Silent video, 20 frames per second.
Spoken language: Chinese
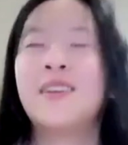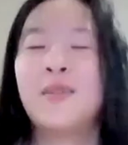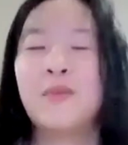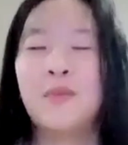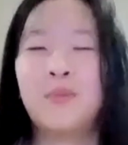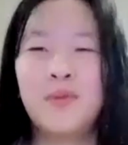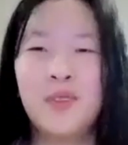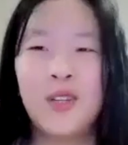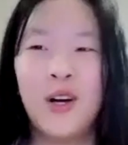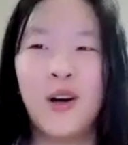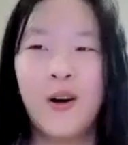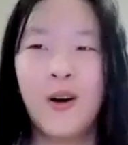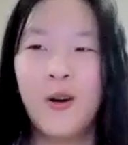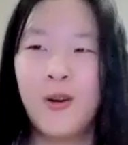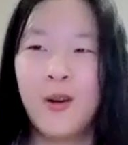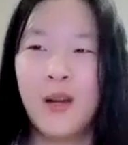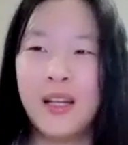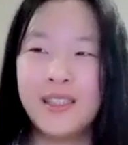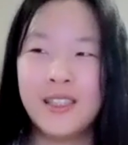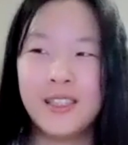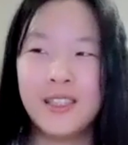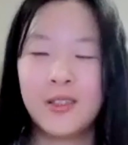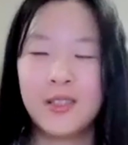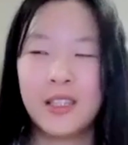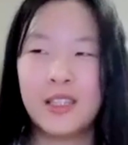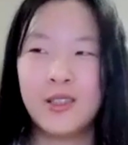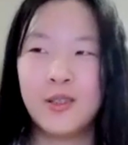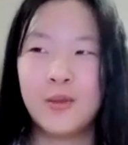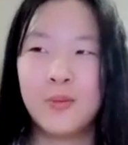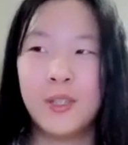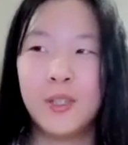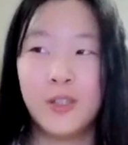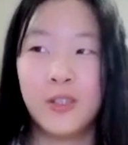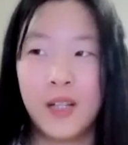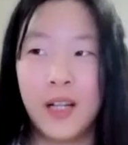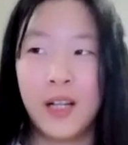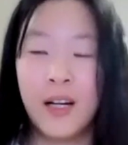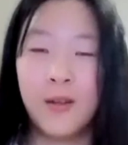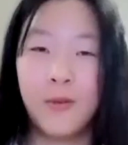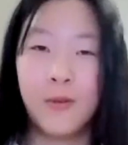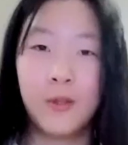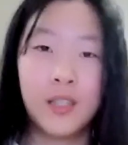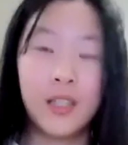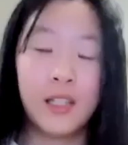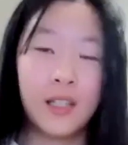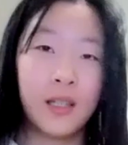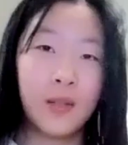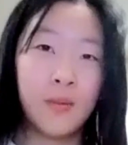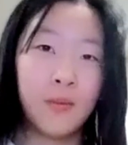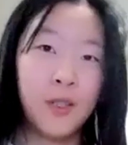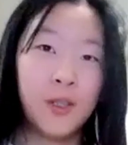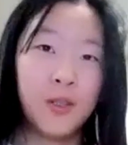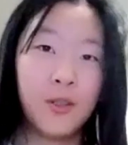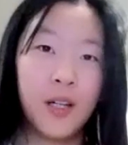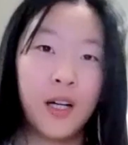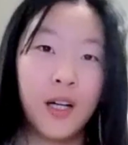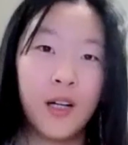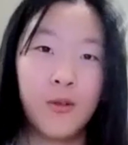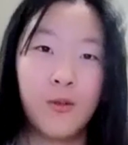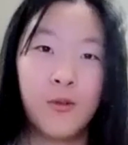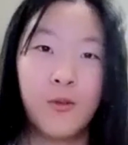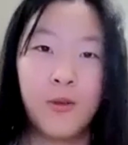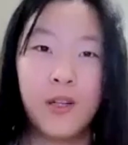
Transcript: 嗯，然后后来校长就没有看我，但是他没有看我，